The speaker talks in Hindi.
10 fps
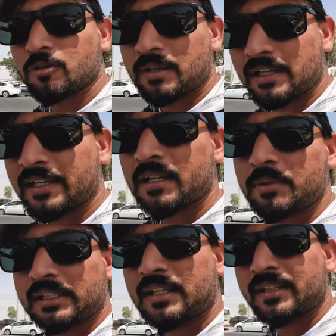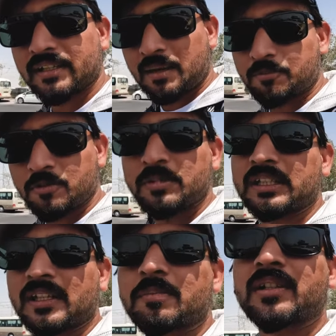को भले ही ना पता है लेकिन आपको
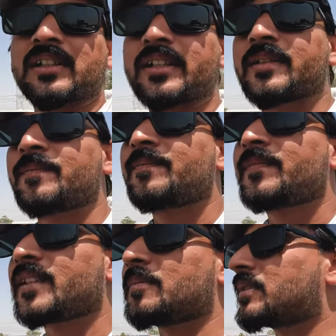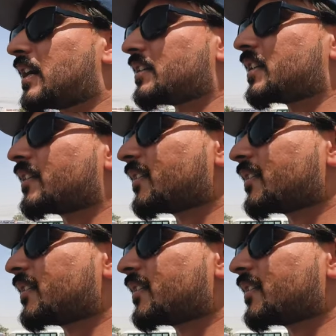बताना पड़ता है कि हम कहाँ जा रहे